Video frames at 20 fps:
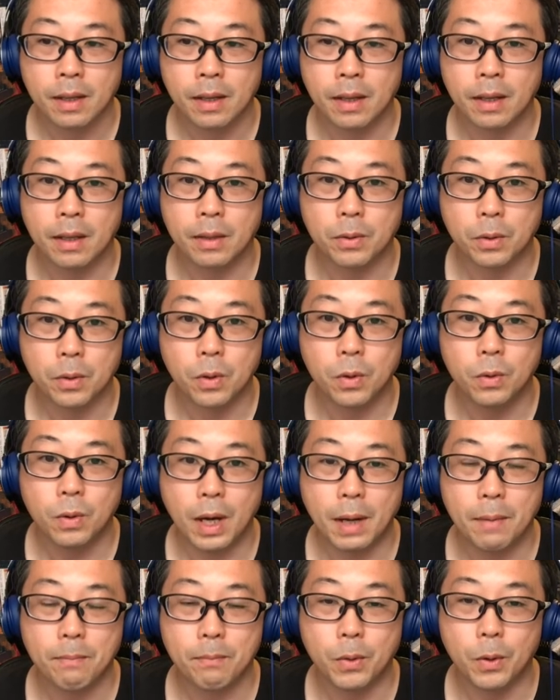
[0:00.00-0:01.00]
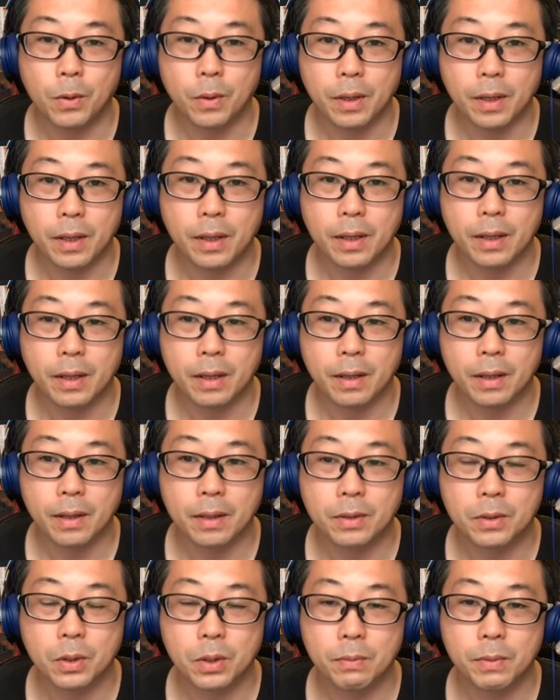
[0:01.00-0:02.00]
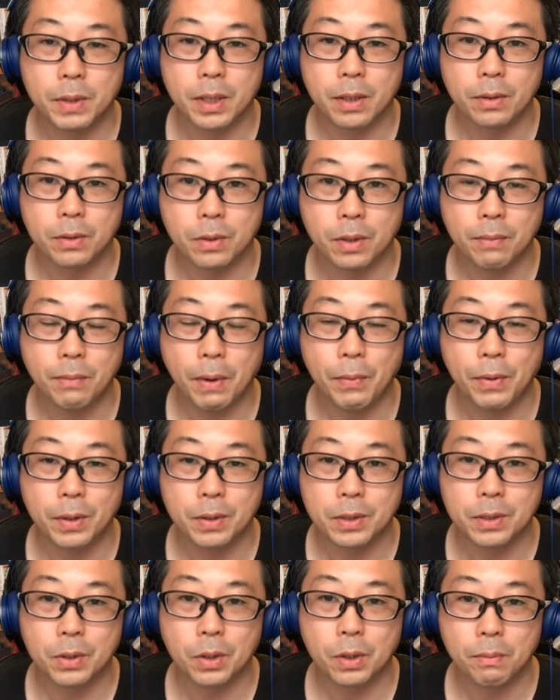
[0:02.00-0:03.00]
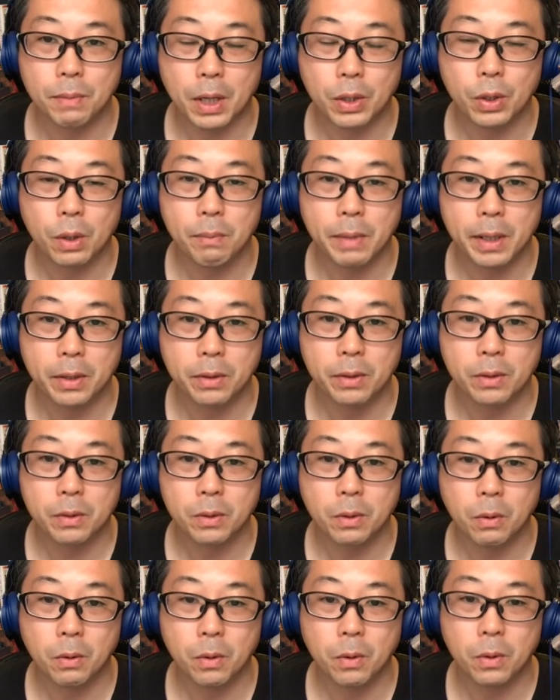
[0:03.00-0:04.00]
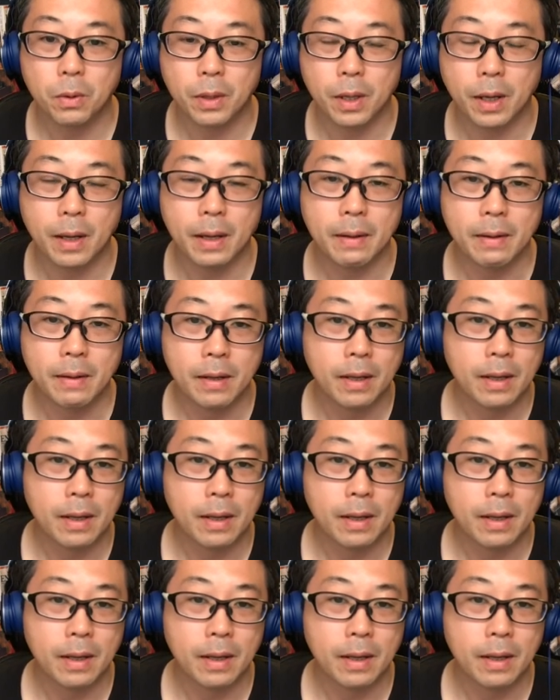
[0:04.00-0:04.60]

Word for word: えっ、ー、と、今日はもう、えー、そういう意味で言うと、今までの授業のまとめというところで、